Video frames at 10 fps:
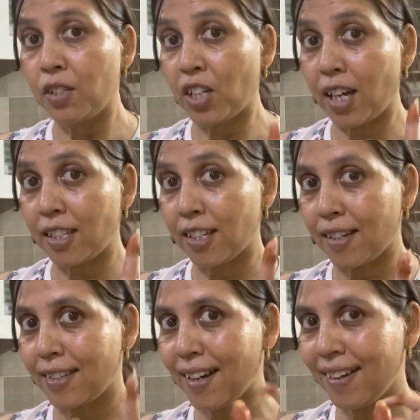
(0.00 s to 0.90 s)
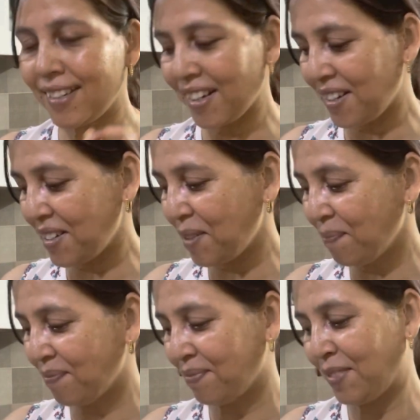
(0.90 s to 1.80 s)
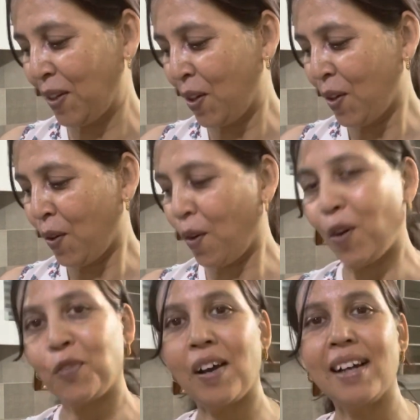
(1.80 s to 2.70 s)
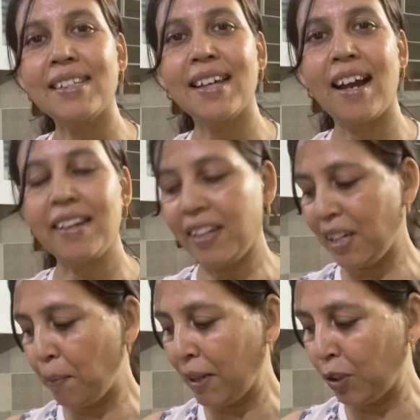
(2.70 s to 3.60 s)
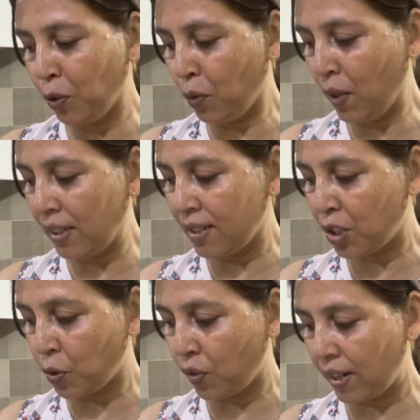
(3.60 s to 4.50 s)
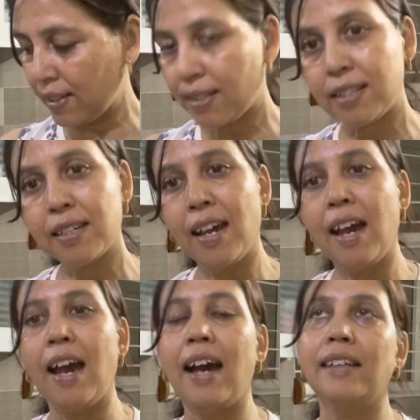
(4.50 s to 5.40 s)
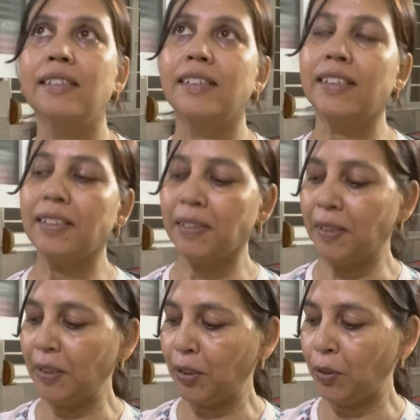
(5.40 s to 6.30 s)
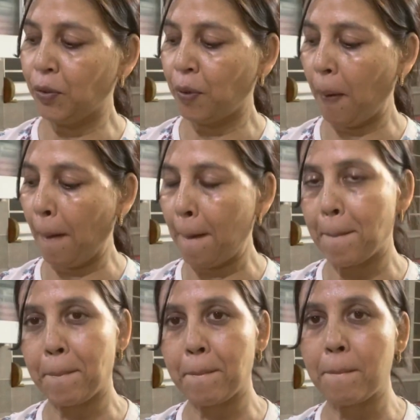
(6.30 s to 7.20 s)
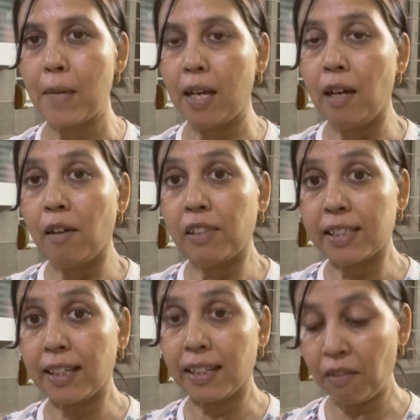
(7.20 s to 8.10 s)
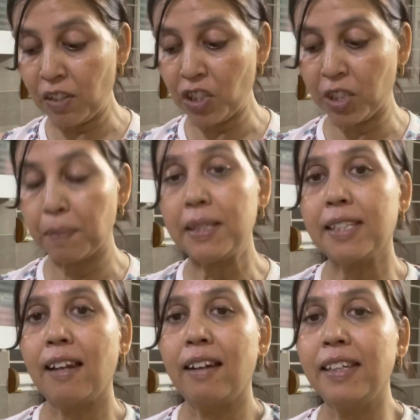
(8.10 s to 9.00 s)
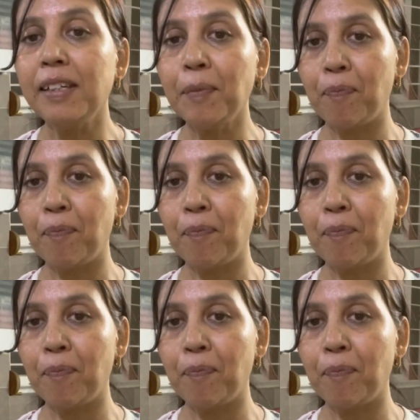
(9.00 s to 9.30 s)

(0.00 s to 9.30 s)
चाय चाय चाय टाइम और वहां से आने के बाद यू नो आई जस्ट टुक रेस्ट एंड यू नो फिर चले गए वेजिटेबल्स लाने